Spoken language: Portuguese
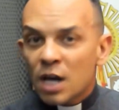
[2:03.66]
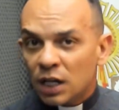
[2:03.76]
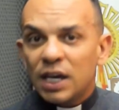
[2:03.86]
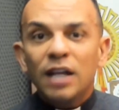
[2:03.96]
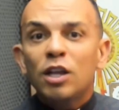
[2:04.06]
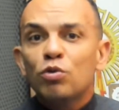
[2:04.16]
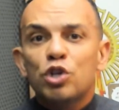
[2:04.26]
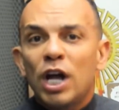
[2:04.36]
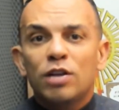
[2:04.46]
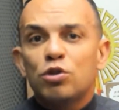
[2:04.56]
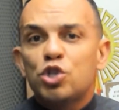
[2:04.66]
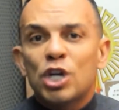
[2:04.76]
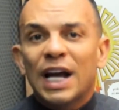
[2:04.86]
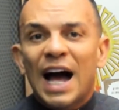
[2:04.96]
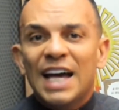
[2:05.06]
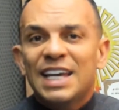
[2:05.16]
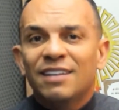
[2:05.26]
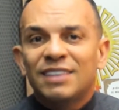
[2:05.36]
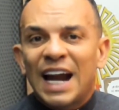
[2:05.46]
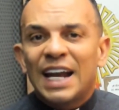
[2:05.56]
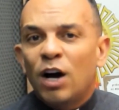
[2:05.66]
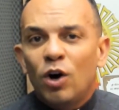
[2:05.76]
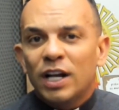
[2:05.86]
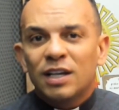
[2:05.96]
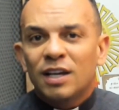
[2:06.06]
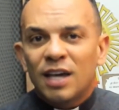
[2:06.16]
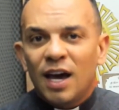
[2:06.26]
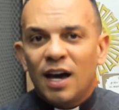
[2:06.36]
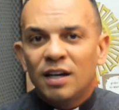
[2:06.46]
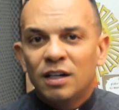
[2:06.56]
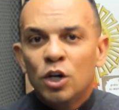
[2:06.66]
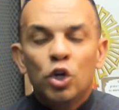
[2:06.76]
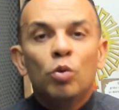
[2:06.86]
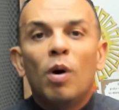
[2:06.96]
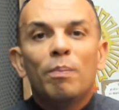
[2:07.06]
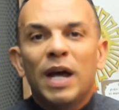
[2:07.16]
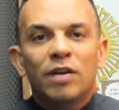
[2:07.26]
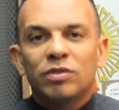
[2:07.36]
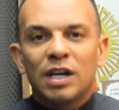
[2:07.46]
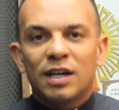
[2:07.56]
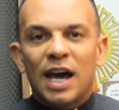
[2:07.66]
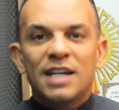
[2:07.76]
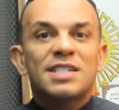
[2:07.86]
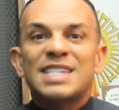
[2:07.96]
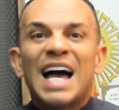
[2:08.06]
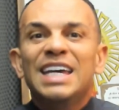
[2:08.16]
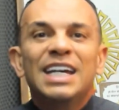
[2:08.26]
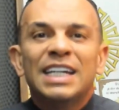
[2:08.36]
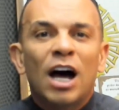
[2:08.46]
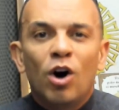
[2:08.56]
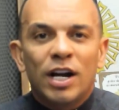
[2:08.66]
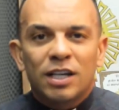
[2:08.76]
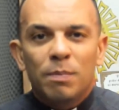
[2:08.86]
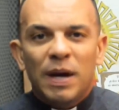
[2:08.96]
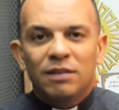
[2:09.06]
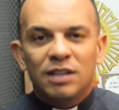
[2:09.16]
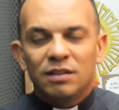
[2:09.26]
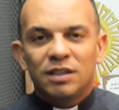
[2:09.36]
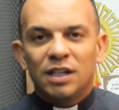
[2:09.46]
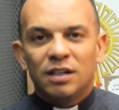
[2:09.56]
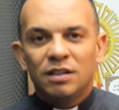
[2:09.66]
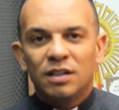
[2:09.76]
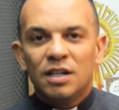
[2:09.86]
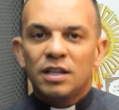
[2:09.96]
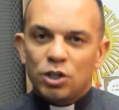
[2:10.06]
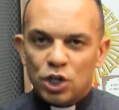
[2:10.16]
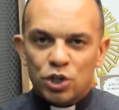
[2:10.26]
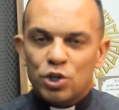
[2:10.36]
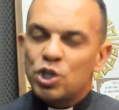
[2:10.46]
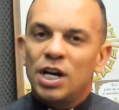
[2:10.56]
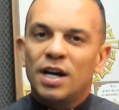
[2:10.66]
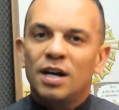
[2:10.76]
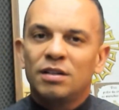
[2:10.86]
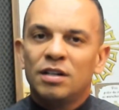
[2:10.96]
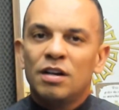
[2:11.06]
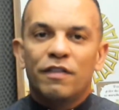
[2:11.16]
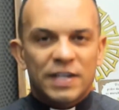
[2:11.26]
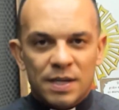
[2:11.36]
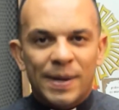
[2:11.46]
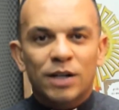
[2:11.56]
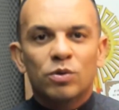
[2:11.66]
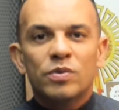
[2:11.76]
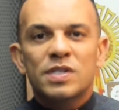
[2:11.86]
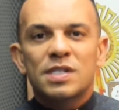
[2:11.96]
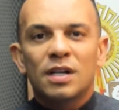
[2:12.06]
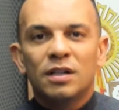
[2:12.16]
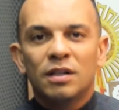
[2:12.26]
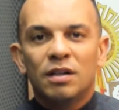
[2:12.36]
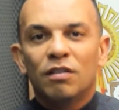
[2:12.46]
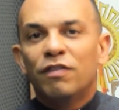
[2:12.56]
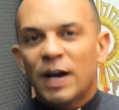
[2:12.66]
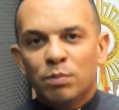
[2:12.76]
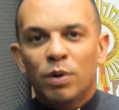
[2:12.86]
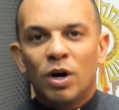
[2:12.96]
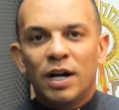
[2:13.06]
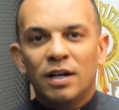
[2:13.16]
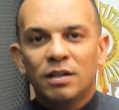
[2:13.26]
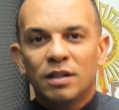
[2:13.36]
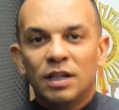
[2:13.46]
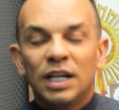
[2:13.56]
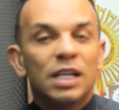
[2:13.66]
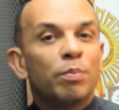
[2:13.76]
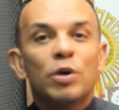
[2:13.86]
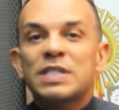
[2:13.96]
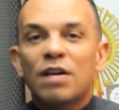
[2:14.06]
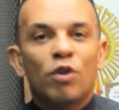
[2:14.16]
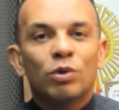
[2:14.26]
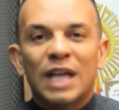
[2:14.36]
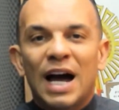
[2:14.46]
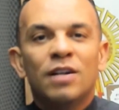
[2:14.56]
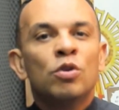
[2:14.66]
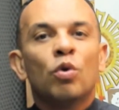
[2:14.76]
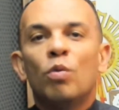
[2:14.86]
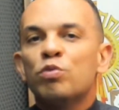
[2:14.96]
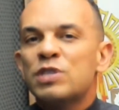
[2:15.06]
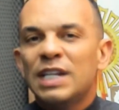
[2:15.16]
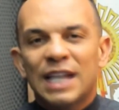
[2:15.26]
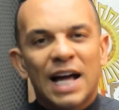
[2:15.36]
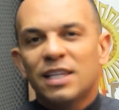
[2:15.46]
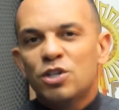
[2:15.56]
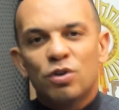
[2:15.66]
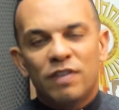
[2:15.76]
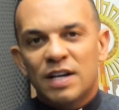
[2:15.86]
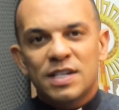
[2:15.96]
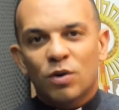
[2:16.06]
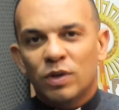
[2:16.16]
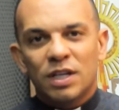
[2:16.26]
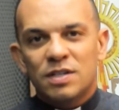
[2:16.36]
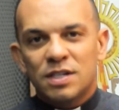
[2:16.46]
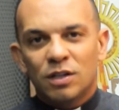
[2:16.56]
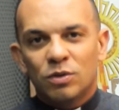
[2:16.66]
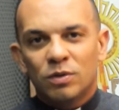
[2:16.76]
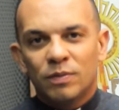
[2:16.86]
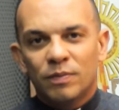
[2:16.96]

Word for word: Ninguém tem o direito de chegar e entrar na hora que quer, no momento que quer e sair na hora que bem entender. Tem gente que chega, faz a bagunça, vai embora e depois quer voltar como se nada tivesse acontecido.